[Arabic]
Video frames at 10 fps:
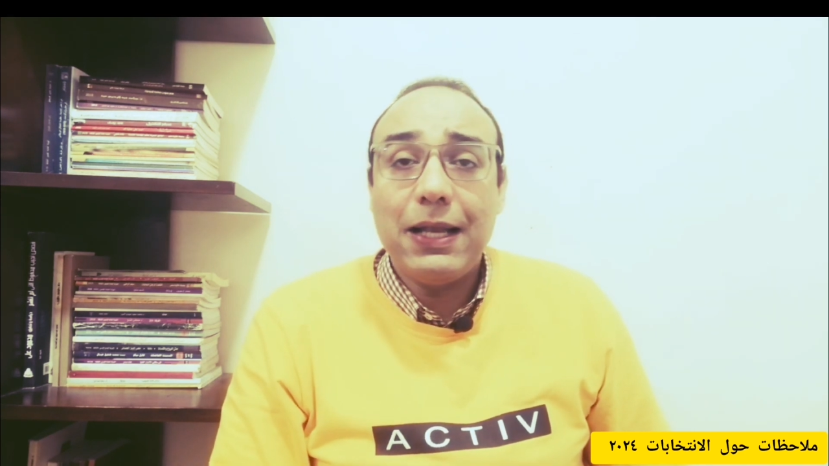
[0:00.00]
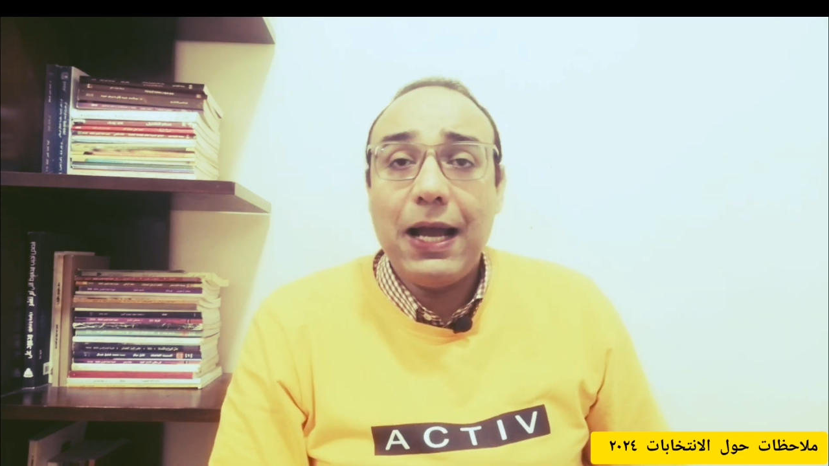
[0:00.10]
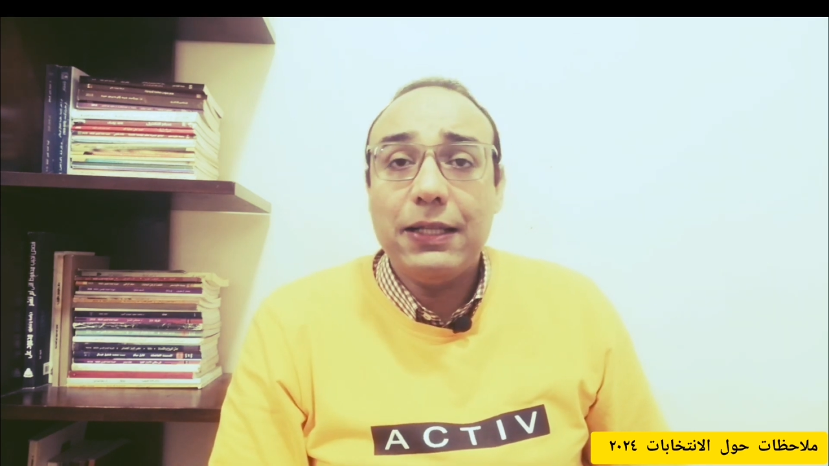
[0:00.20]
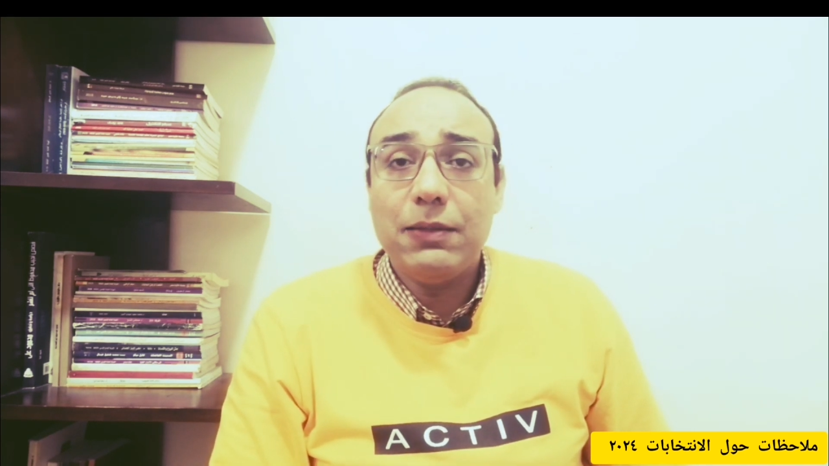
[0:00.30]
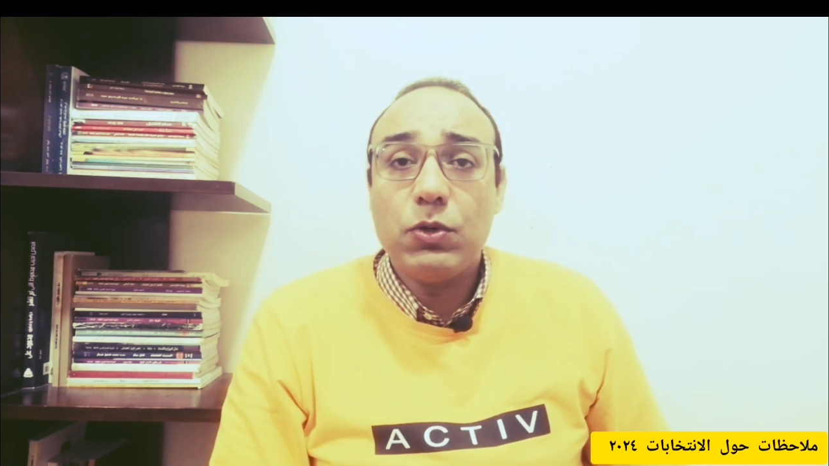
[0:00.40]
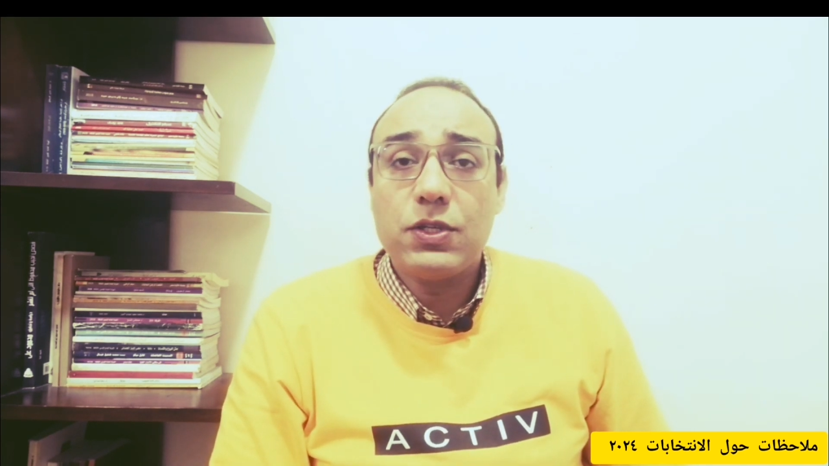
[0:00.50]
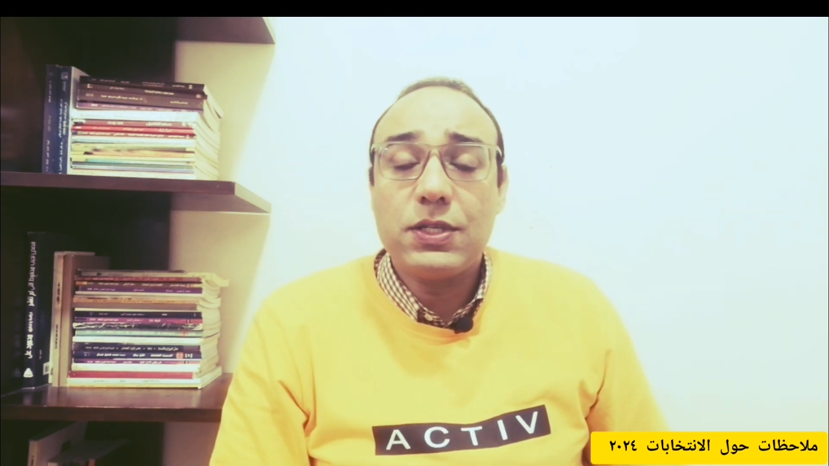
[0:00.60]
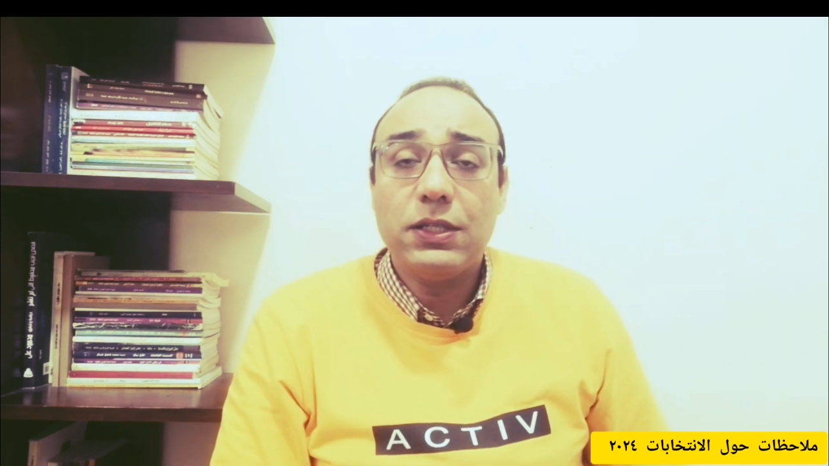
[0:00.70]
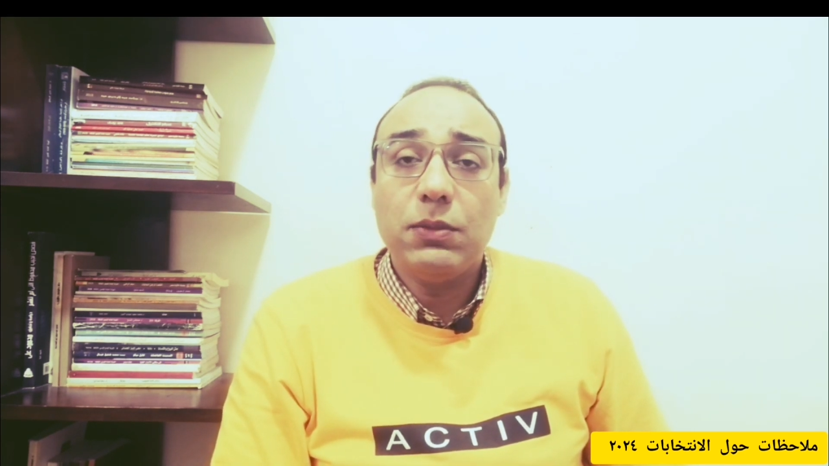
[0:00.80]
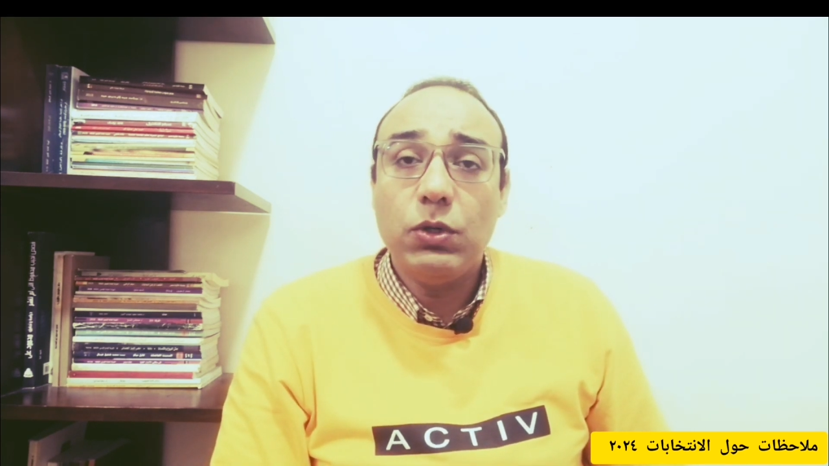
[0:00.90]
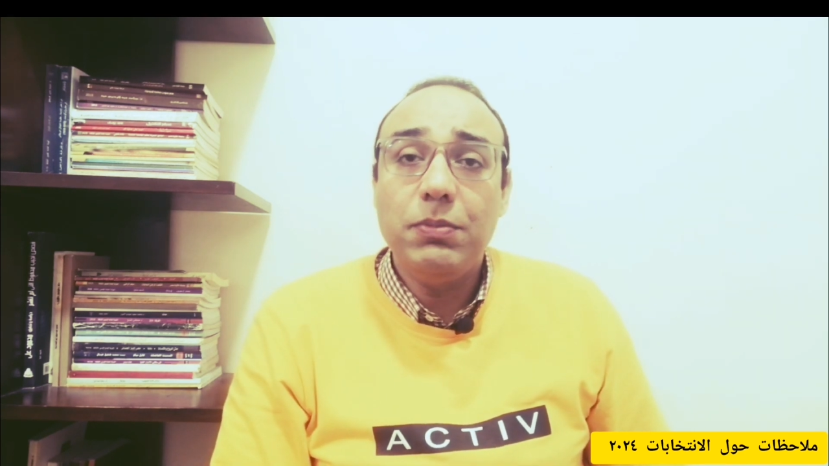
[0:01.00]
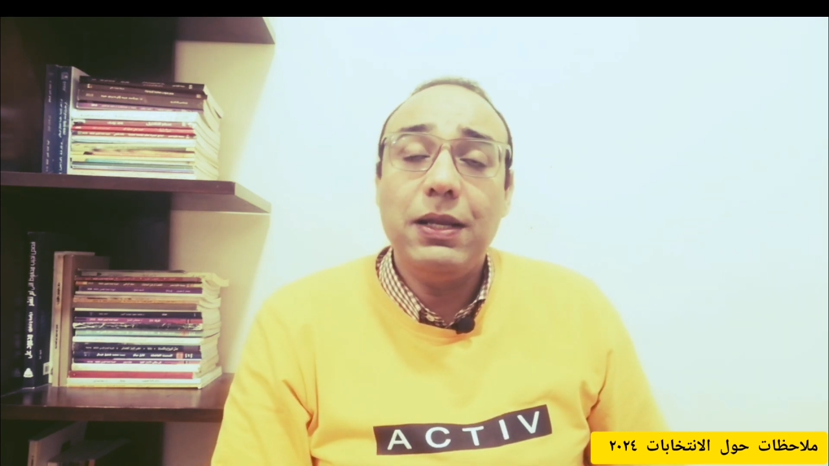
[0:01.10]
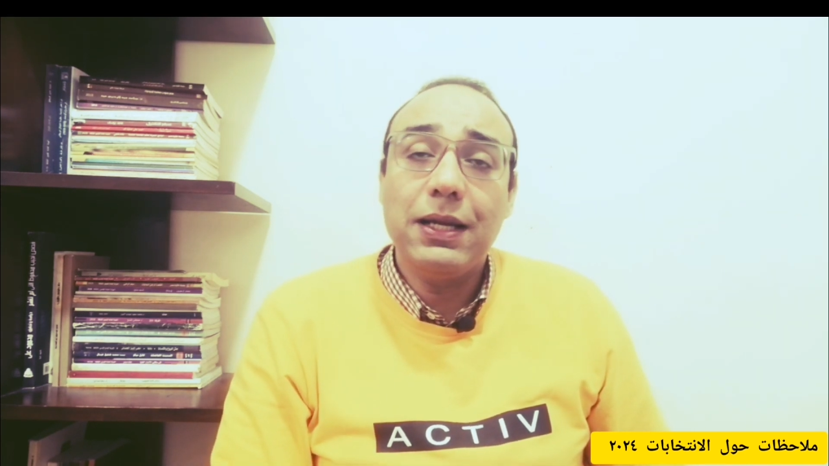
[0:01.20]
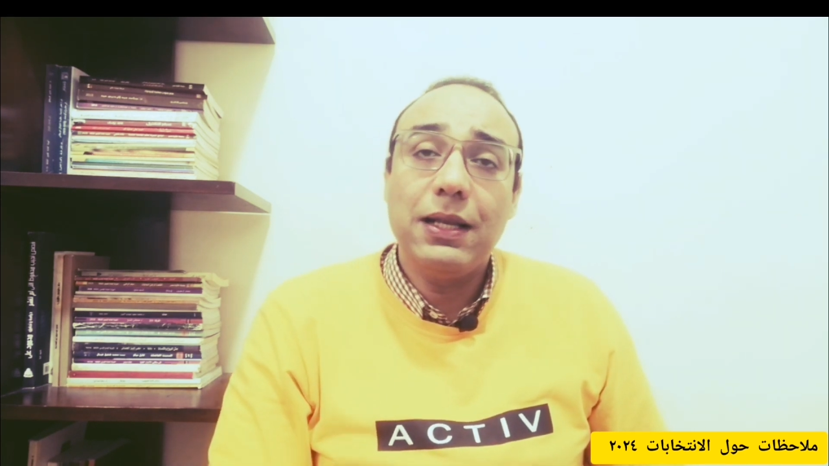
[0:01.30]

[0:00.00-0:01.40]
لاحد المؤسسات المهمه اللي